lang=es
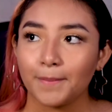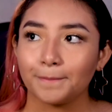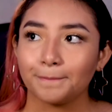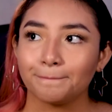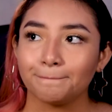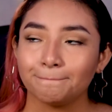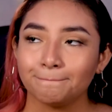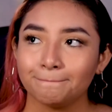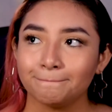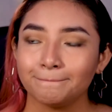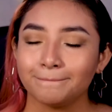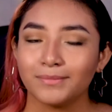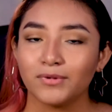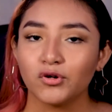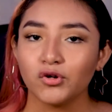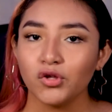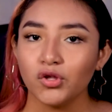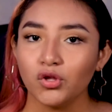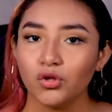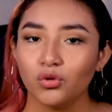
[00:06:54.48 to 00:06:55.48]

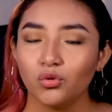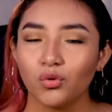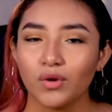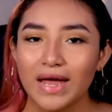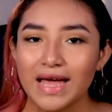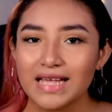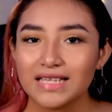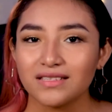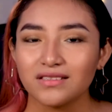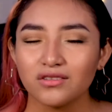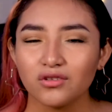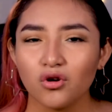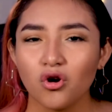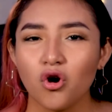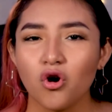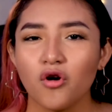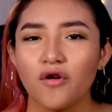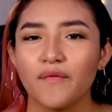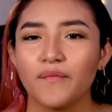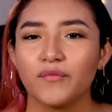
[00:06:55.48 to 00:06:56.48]
muy
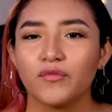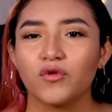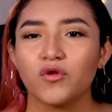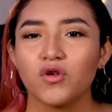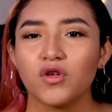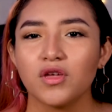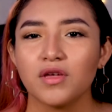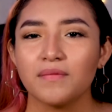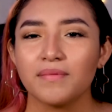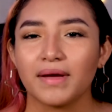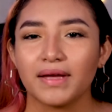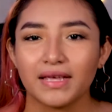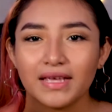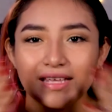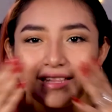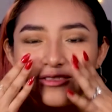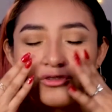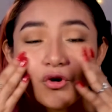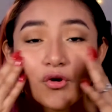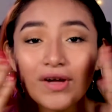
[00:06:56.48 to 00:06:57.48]
durazno, muy
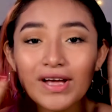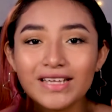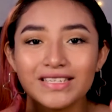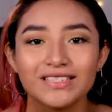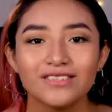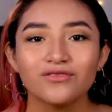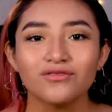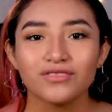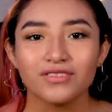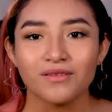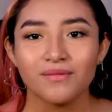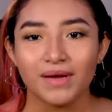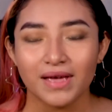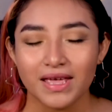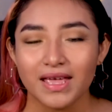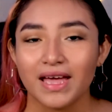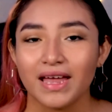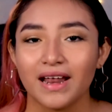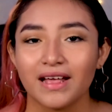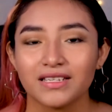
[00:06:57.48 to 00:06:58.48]
bajito, casi no se
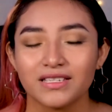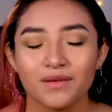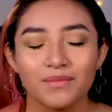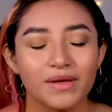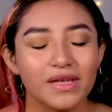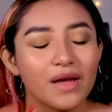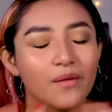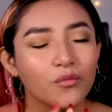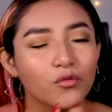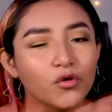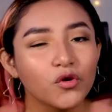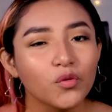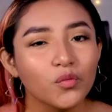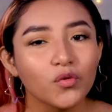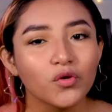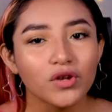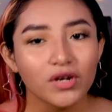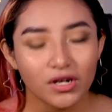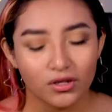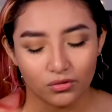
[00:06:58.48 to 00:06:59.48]
veía, era, se veía muy
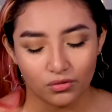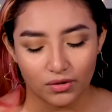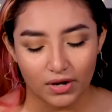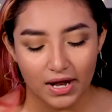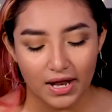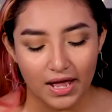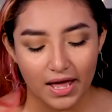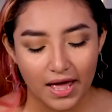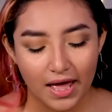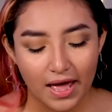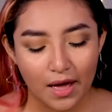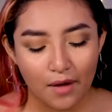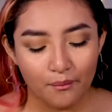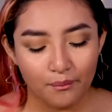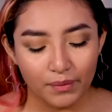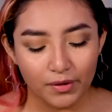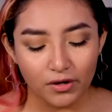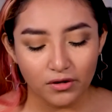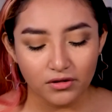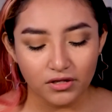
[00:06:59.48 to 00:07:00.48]
muy natural.
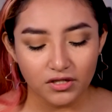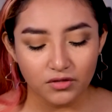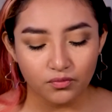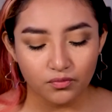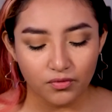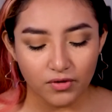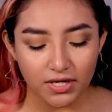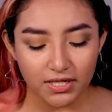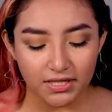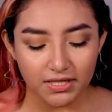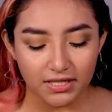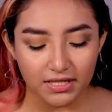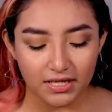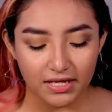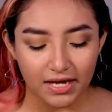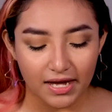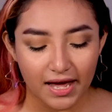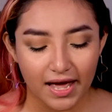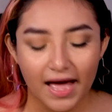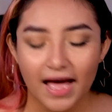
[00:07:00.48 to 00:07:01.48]
Pero después
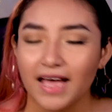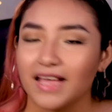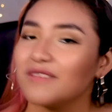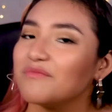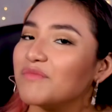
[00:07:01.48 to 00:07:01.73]
dije, ay,